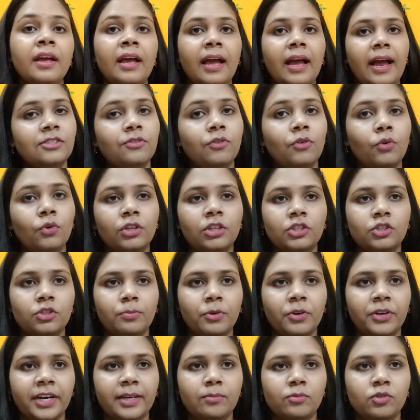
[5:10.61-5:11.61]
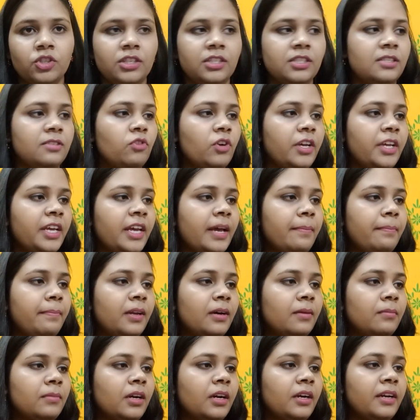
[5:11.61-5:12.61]
इस फोर्थ जो प्रोडक्ट मुझे रिसीव हुआ यह है
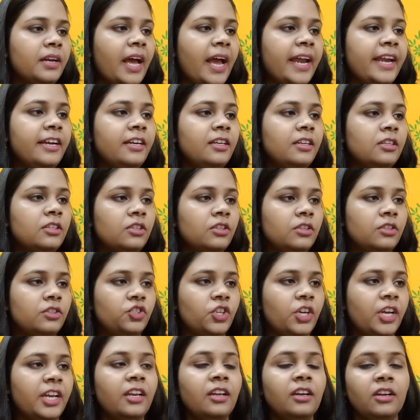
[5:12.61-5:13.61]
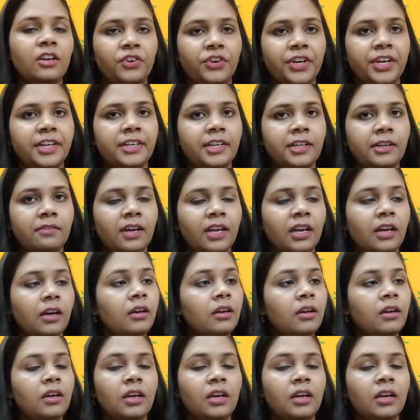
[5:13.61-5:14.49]
प्लम का नाइट जेल ग्रीन टी वाला